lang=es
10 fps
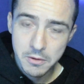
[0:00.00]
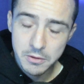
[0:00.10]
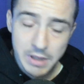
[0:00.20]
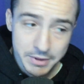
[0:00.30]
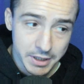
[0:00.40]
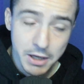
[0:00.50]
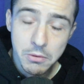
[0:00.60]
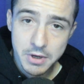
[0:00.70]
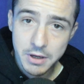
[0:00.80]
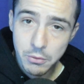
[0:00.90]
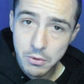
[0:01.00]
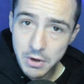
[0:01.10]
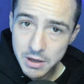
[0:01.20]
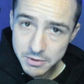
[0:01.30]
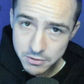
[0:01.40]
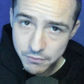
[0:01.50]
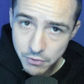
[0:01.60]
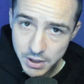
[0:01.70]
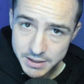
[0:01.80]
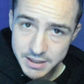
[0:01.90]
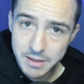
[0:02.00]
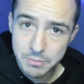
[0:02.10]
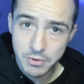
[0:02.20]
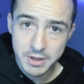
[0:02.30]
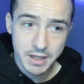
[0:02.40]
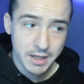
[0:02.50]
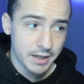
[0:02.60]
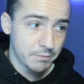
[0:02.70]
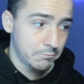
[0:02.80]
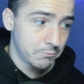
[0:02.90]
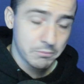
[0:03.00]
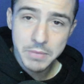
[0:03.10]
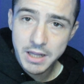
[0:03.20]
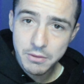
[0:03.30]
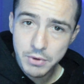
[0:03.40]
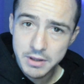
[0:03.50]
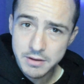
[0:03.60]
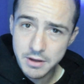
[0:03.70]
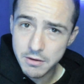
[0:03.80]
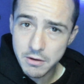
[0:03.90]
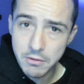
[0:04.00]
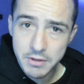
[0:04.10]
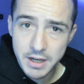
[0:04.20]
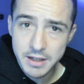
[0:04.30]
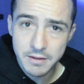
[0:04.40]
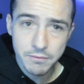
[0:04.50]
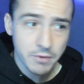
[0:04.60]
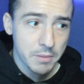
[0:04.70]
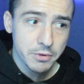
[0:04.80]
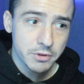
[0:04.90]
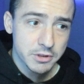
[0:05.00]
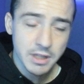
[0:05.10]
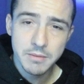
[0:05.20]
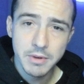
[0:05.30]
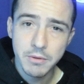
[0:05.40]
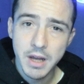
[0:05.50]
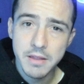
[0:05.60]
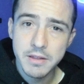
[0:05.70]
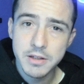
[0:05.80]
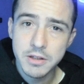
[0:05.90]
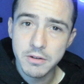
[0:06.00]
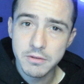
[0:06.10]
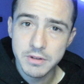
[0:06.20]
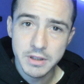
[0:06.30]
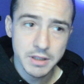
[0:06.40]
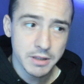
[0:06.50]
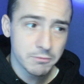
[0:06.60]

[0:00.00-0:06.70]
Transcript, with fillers: También te digo que luego el árbitro fue así, porque Bradway creo recordar, que fue a protestar también una decisión de que